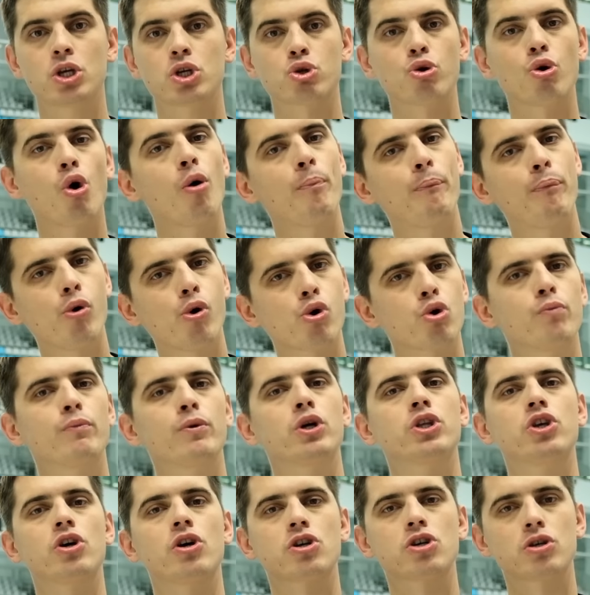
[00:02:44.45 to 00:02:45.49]
что опору мы
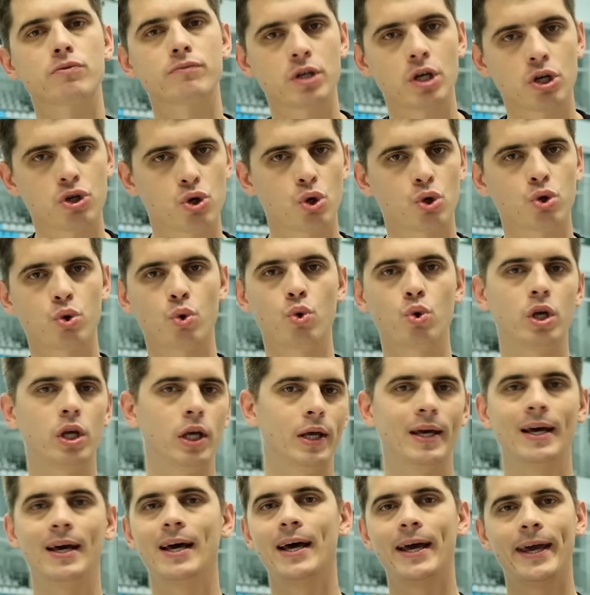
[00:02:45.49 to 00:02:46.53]
держим за счет
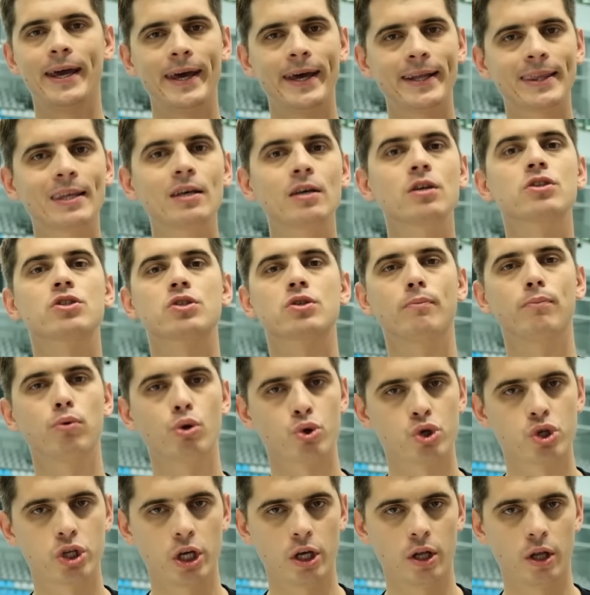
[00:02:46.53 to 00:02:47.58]
руки. И это
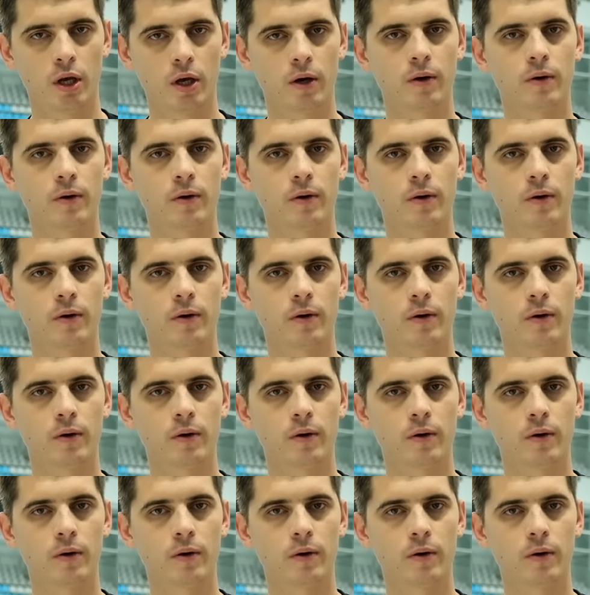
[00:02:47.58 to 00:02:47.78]
заблуждение.